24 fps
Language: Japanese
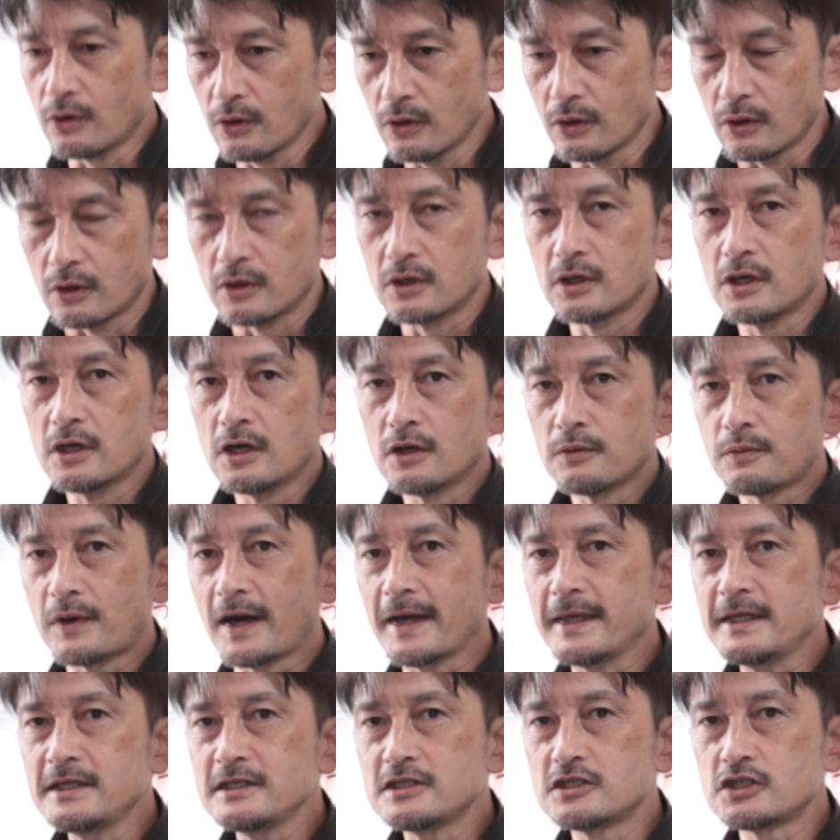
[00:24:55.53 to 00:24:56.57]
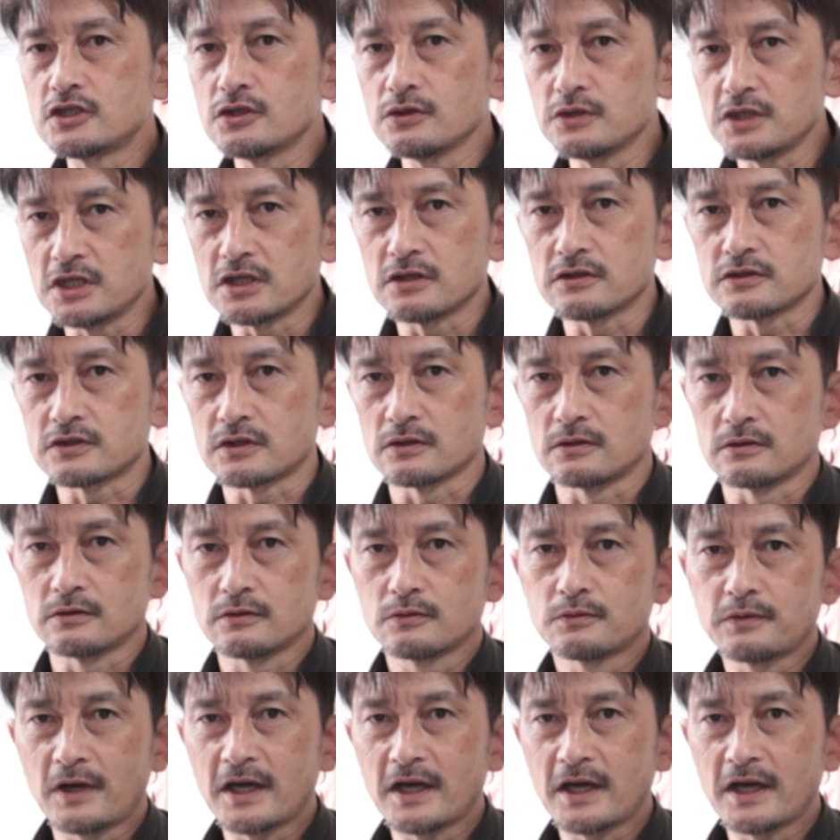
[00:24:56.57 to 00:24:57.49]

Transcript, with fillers: をファインチューニングする、